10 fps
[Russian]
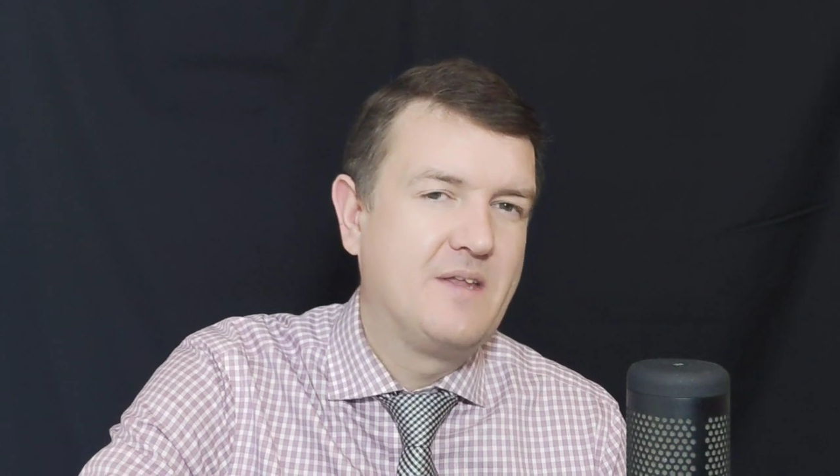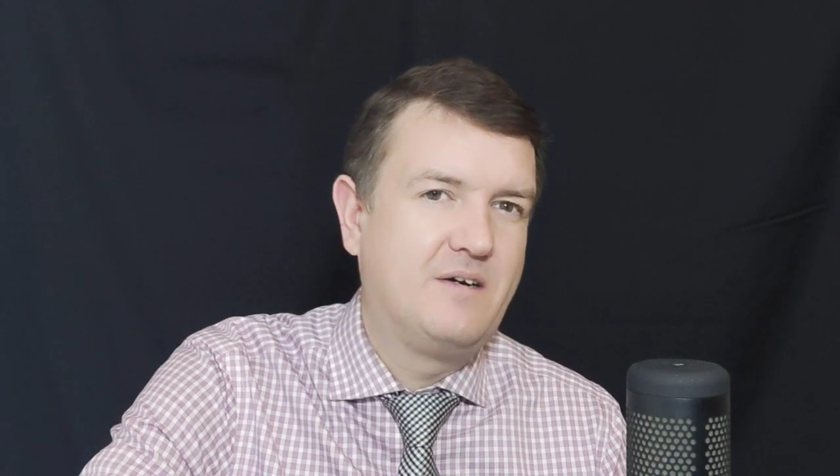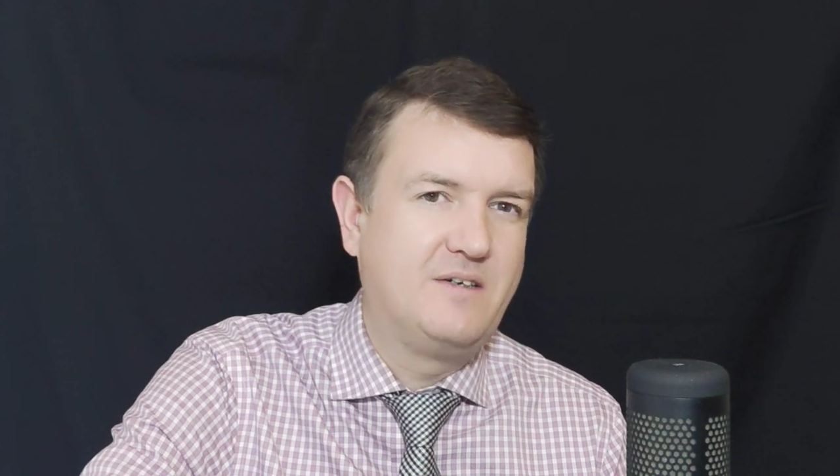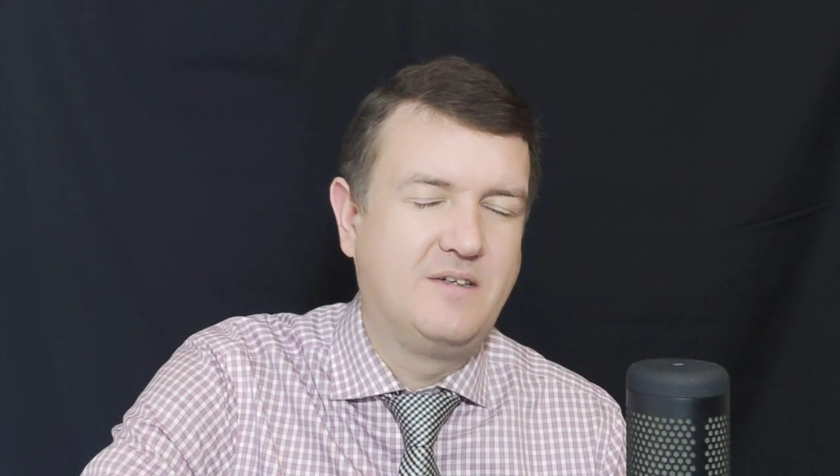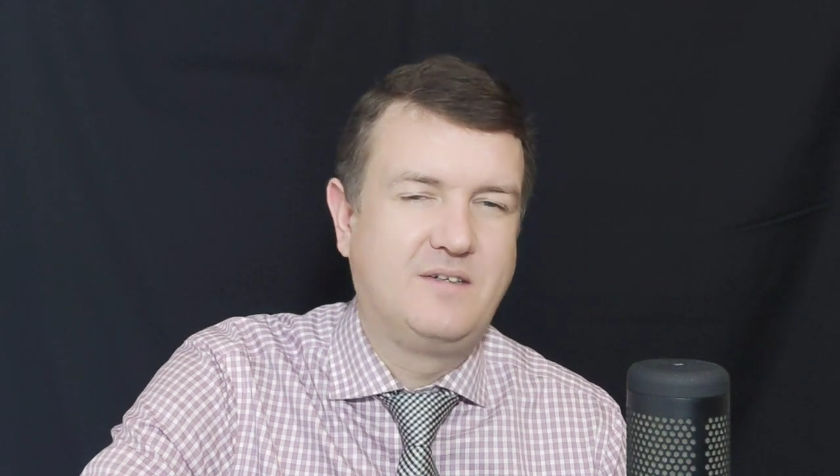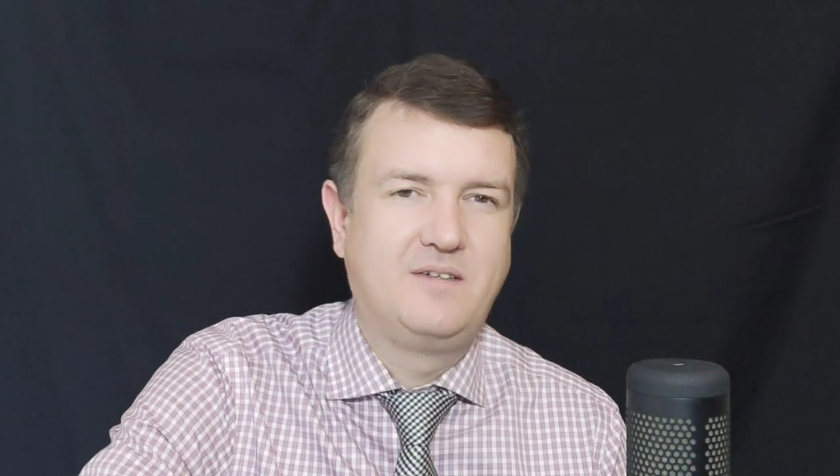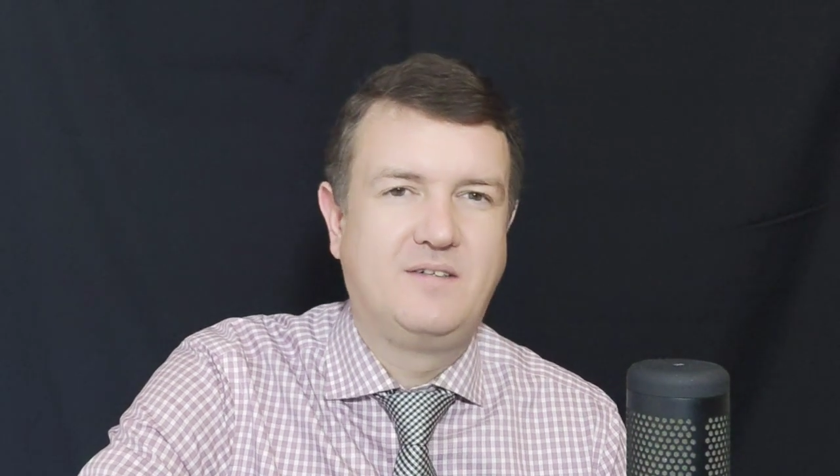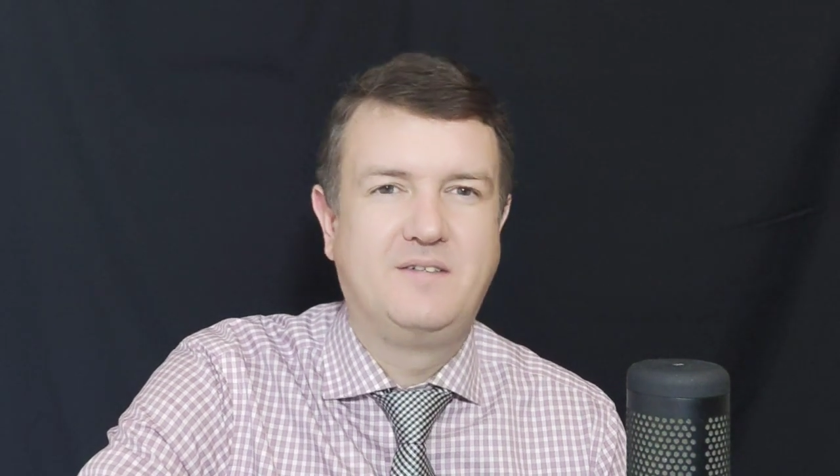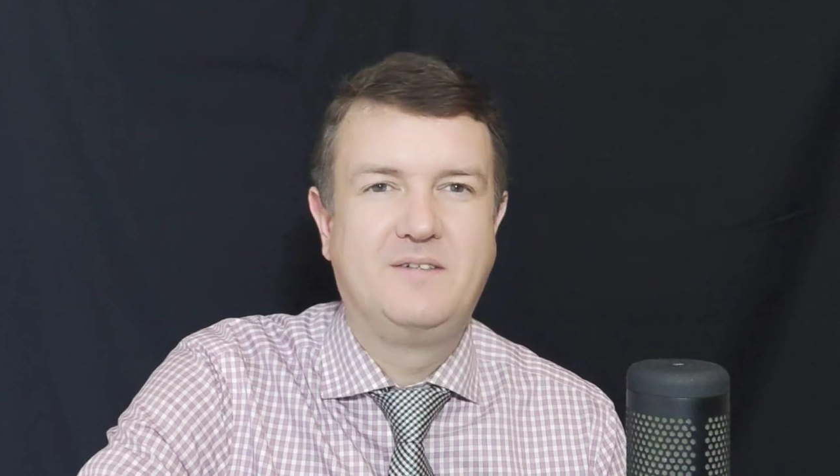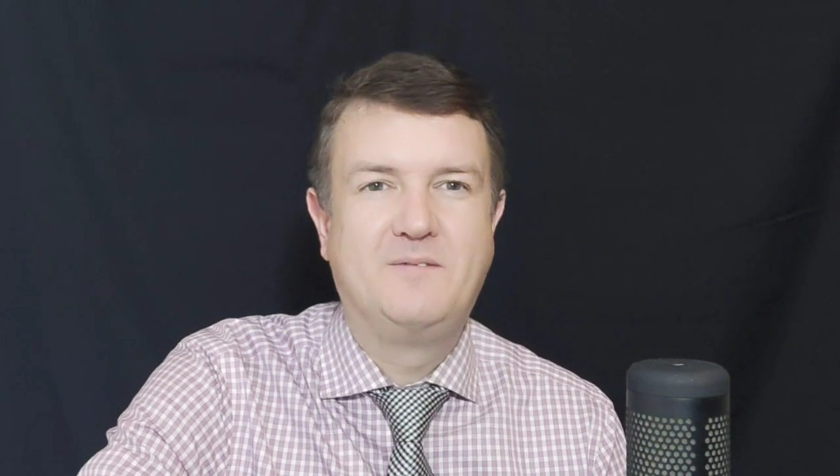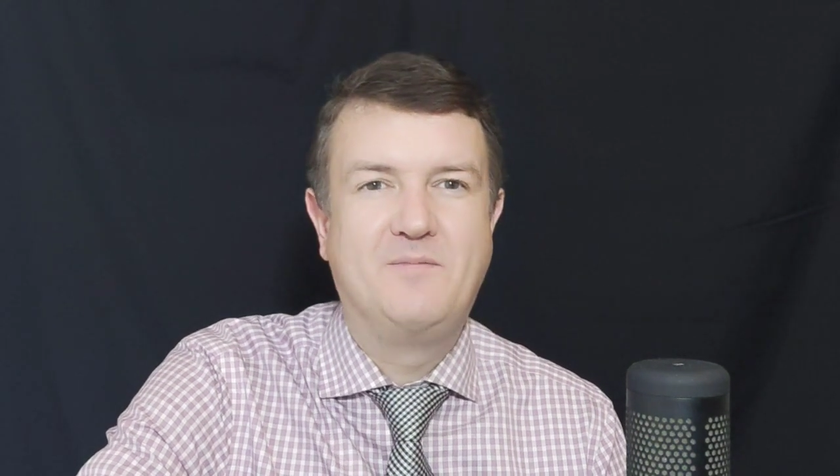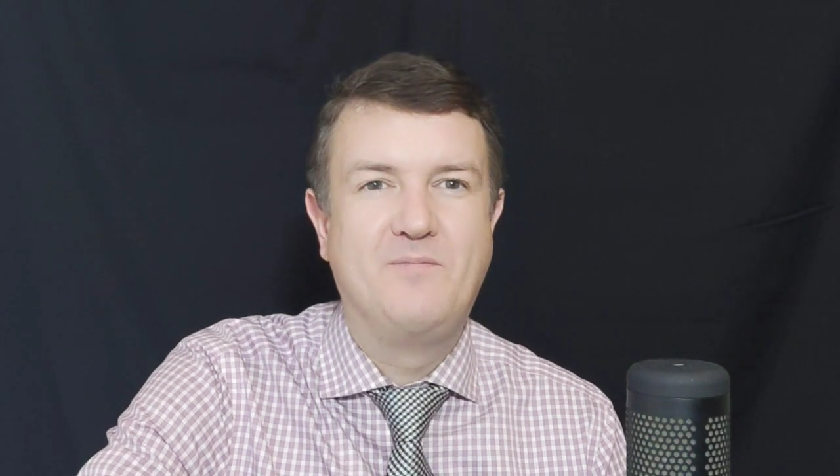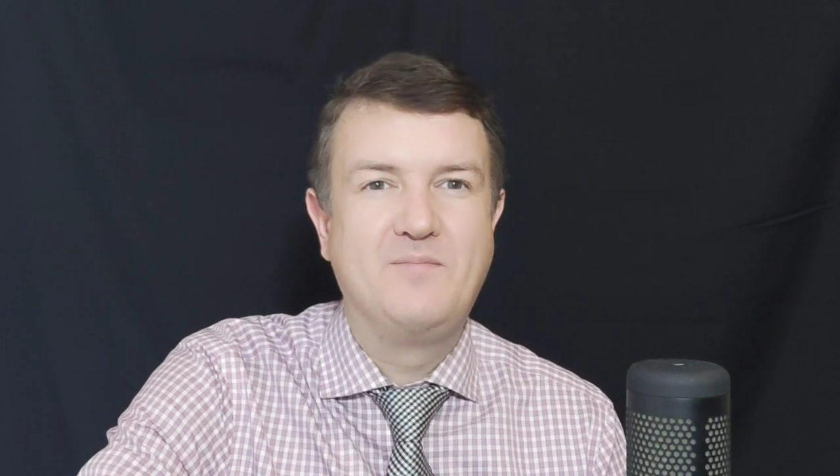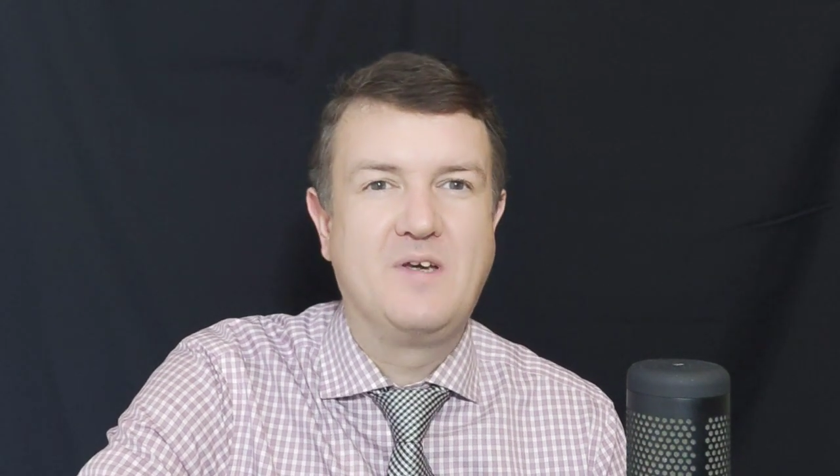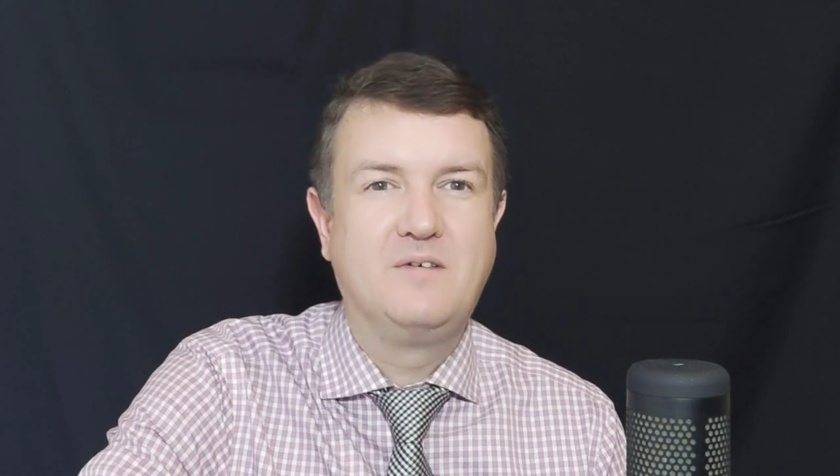э,
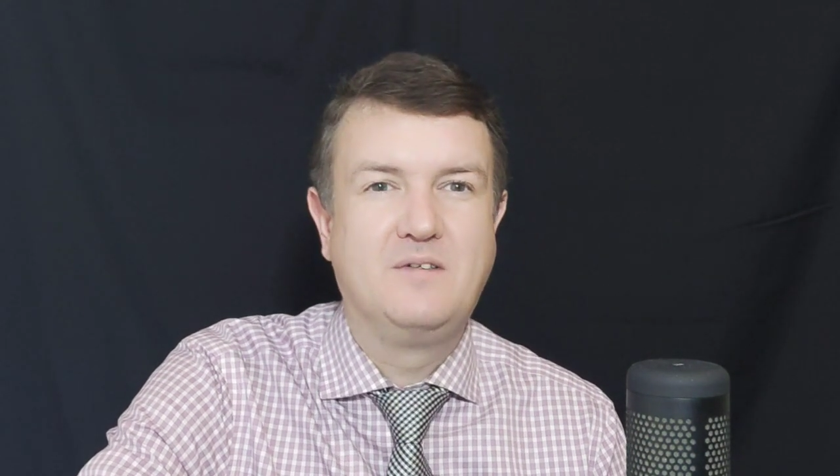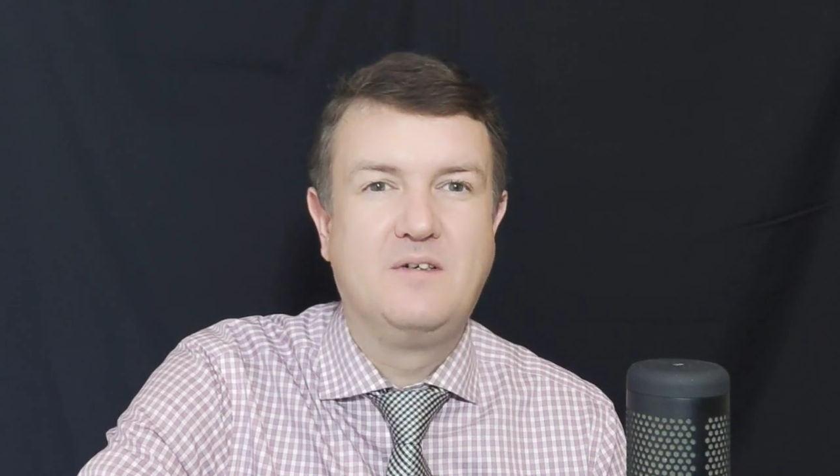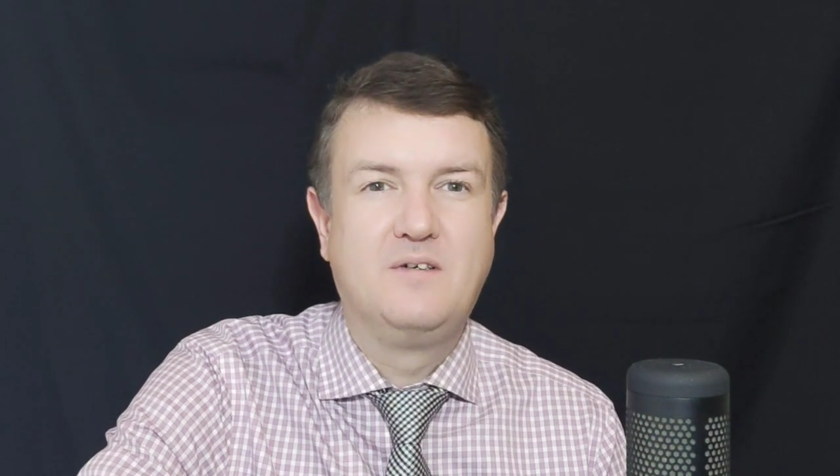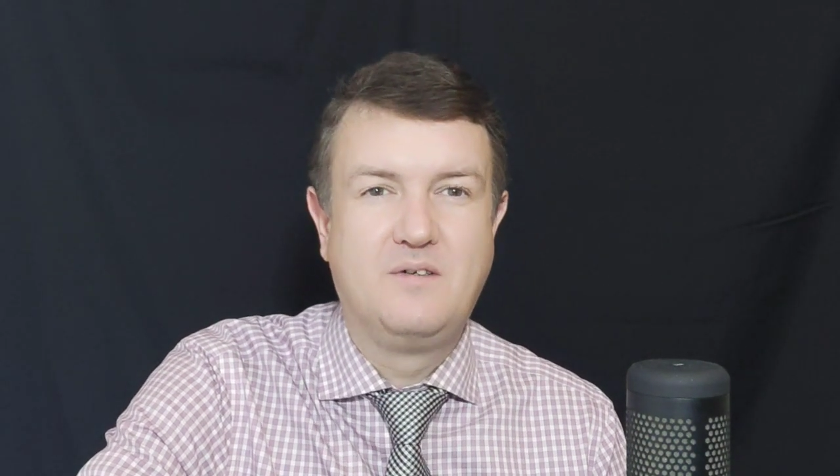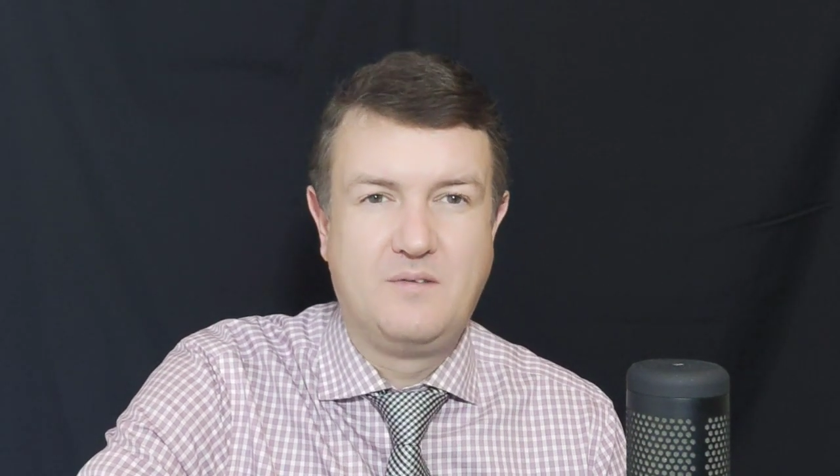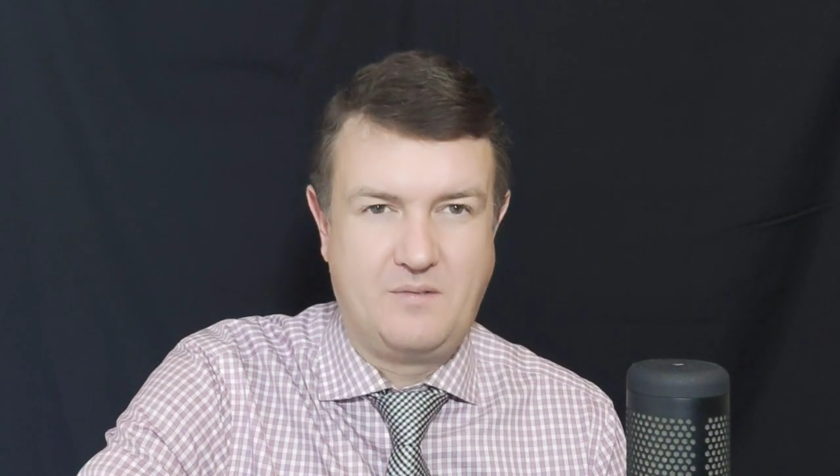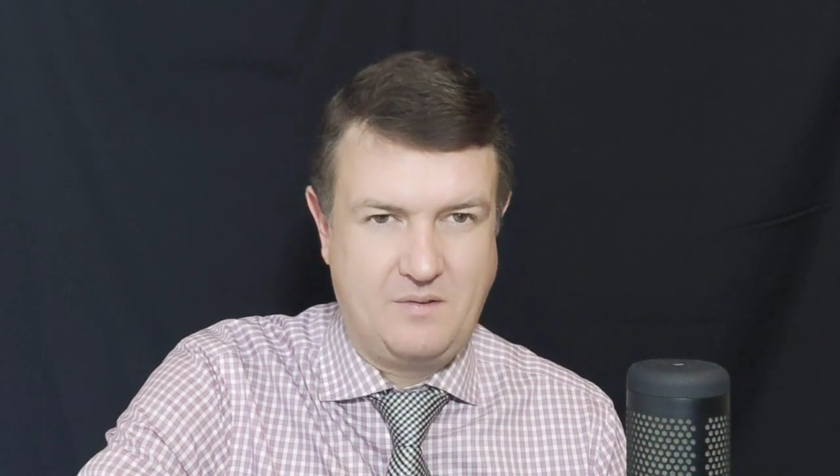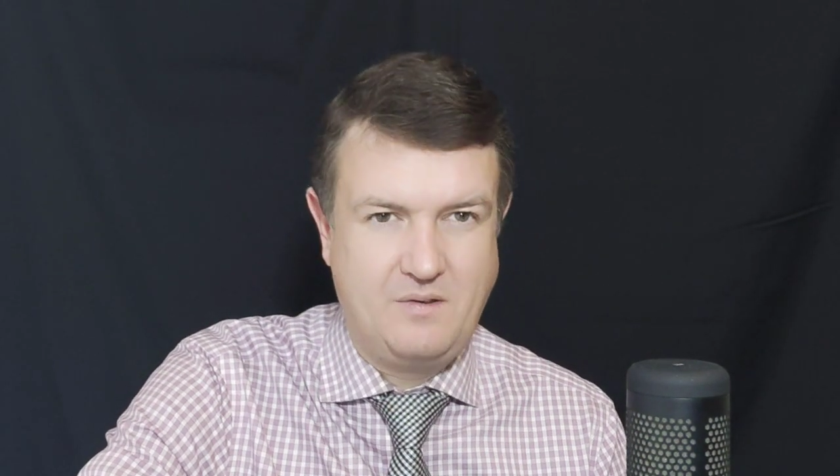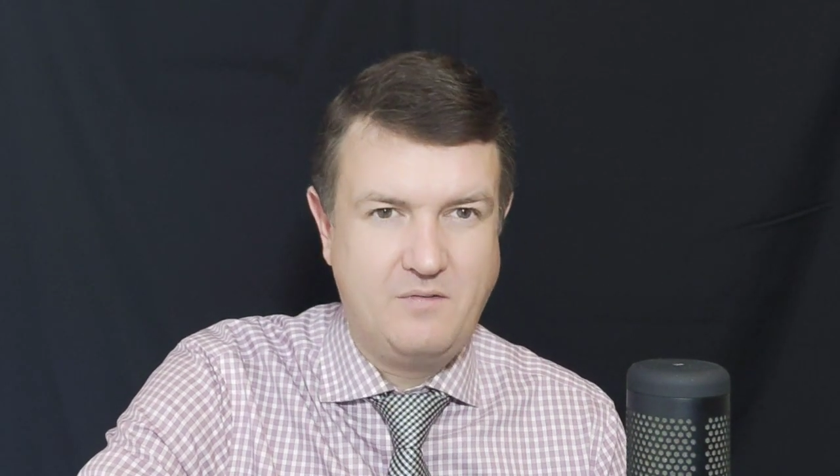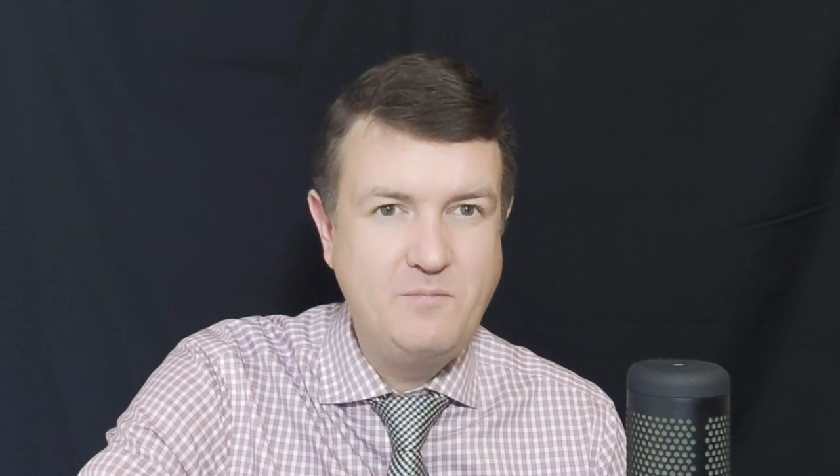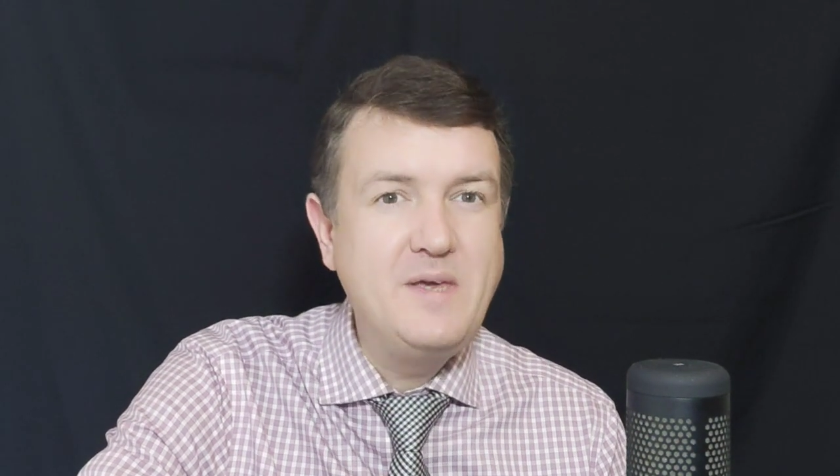в